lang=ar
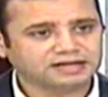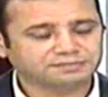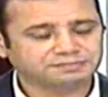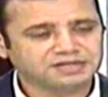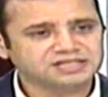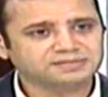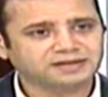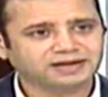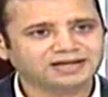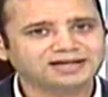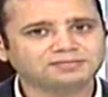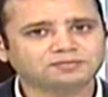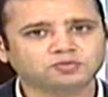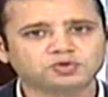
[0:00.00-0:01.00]
يعني صحيح. بنسمع
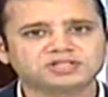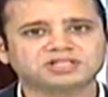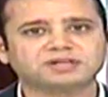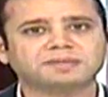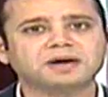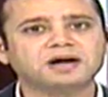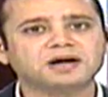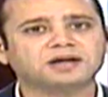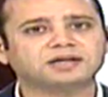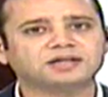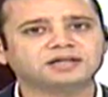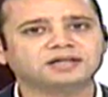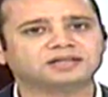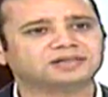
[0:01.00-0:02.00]
كلام
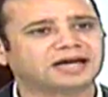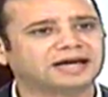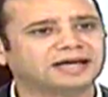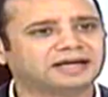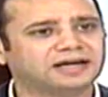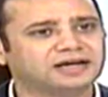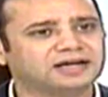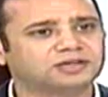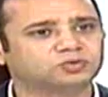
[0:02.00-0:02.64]
واستباق للتحقيقات